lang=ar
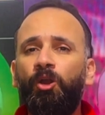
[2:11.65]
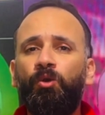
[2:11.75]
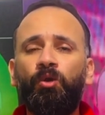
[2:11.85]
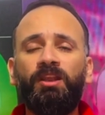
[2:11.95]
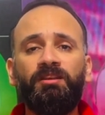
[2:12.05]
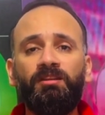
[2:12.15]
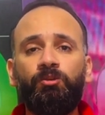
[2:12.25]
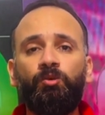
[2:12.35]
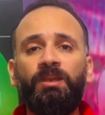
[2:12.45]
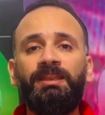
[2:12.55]
كره تقدر
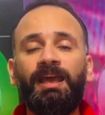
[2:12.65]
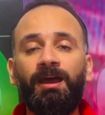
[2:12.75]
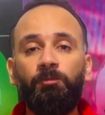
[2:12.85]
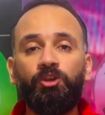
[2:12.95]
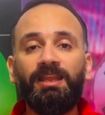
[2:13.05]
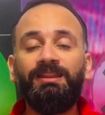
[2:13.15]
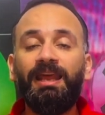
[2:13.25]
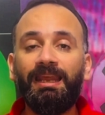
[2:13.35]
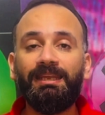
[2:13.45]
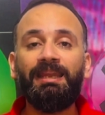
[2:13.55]
تقول انها
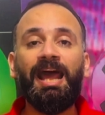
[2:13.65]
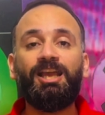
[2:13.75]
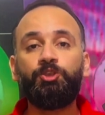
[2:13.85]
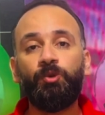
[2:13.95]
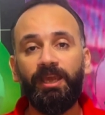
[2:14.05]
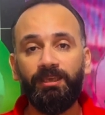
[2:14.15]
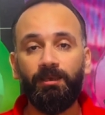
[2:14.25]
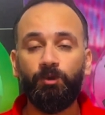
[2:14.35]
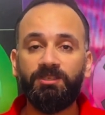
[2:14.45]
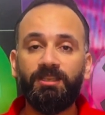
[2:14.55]
مرتده لكنها عشوائيه
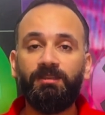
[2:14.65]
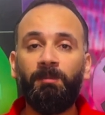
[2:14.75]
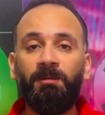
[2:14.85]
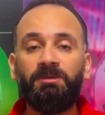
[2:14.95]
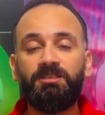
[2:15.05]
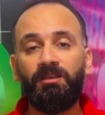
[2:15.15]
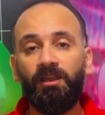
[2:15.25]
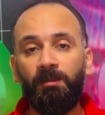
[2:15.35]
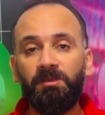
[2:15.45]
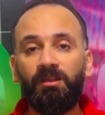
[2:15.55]
وصلت لمحمد
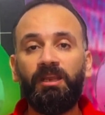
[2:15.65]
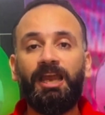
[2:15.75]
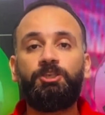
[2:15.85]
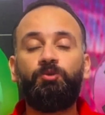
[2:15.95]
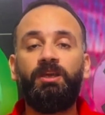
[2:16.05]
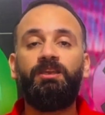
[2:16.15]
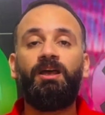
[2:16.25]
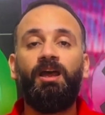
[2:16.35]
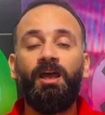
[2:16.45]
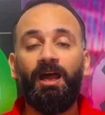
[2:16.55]
صلاح بطريقه
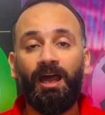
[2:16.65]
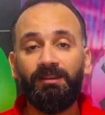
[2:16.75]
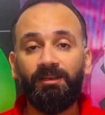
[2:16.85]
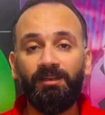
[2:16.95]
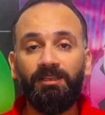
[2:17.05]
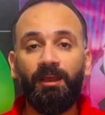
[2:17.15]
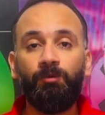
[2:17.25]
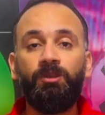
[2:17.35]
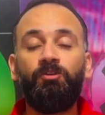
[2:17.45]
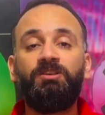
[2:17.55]
عشوائيه عن طريق
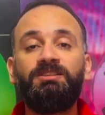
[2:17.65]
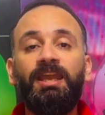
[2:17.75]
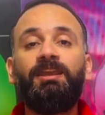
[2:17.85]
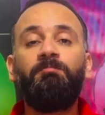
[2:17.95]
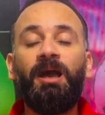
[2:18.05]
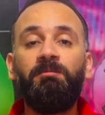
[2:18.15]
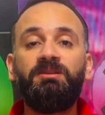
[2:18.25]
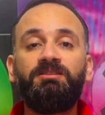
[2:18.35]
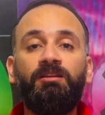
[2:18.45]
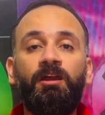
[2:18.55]
داروين نونز لكن
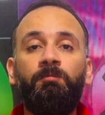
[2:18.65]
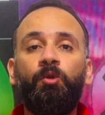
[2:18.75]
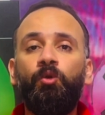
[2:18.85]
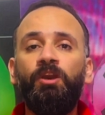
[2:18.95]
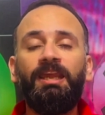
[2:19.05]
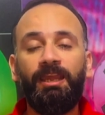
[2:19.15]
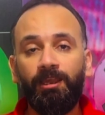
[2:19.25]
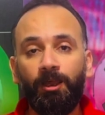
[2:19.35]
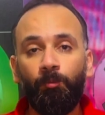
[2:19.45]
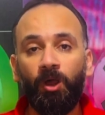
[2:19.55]
محمد صلاح بكل
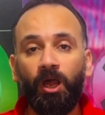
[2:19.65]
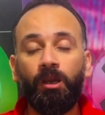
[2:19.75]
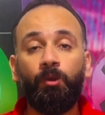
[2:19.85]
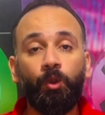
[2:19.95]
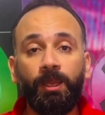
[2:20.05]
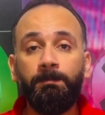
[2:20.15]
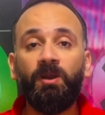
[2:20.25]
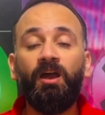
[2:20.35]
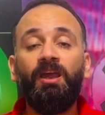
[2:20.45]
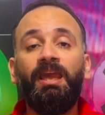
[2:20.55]
حنكه ومهاره
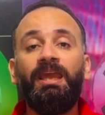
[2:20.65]
وخبره